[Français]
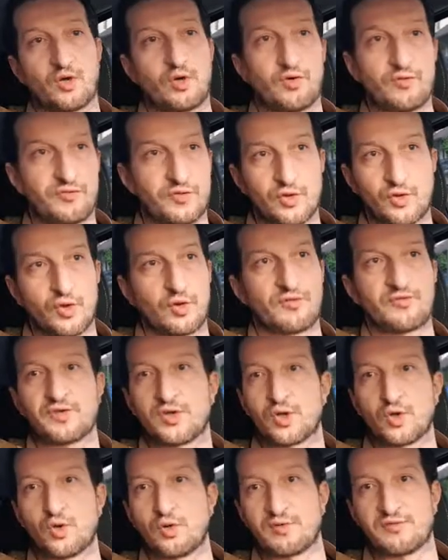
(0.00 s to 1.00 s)
revu, en
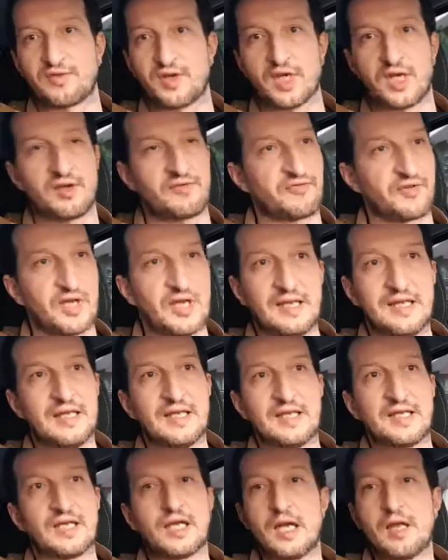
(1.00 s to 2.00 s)
VO, en VF.
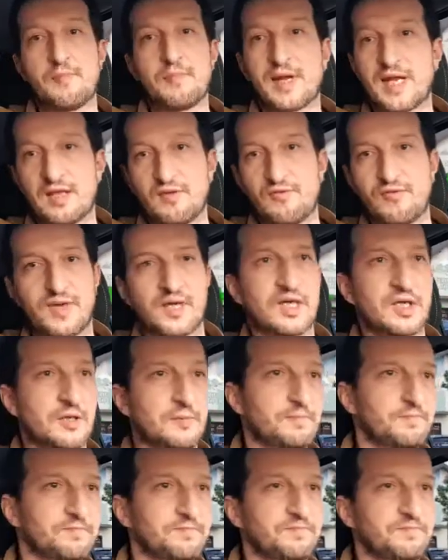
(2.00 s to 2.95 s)
Il est magnifique.